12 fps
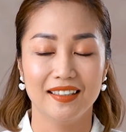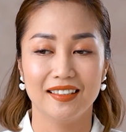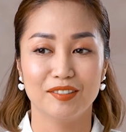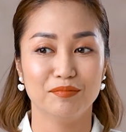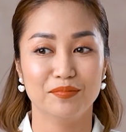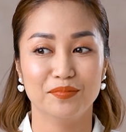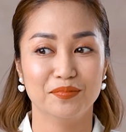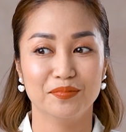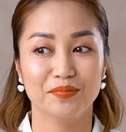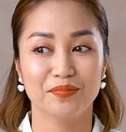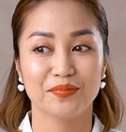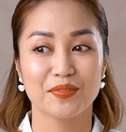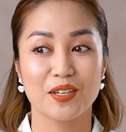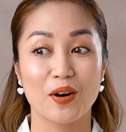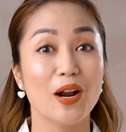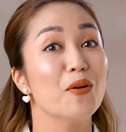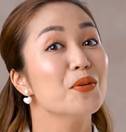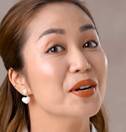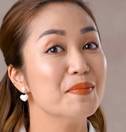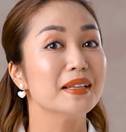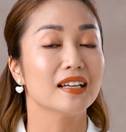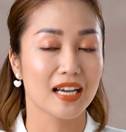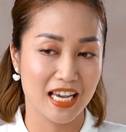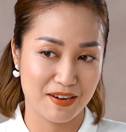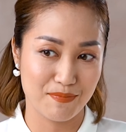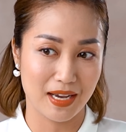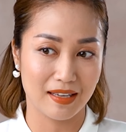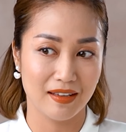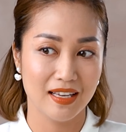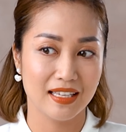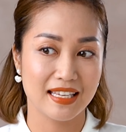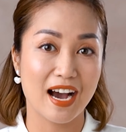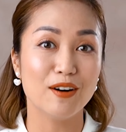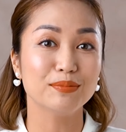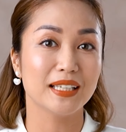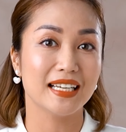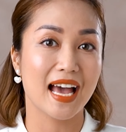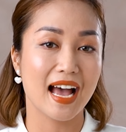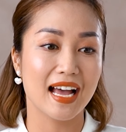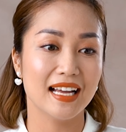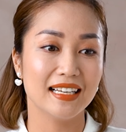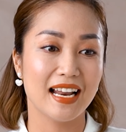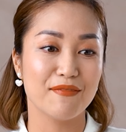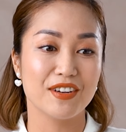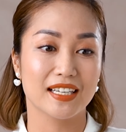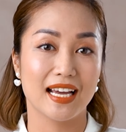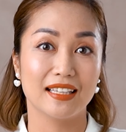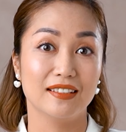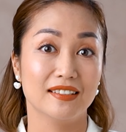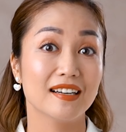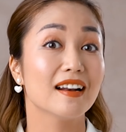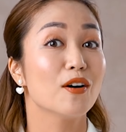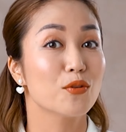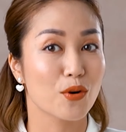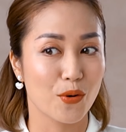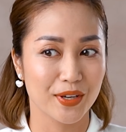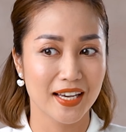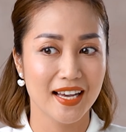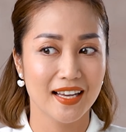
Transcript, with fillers: um, còn lâu nữa mới thực hiện mà nhà ốc thì đã làm việc này từ rất lâu rồi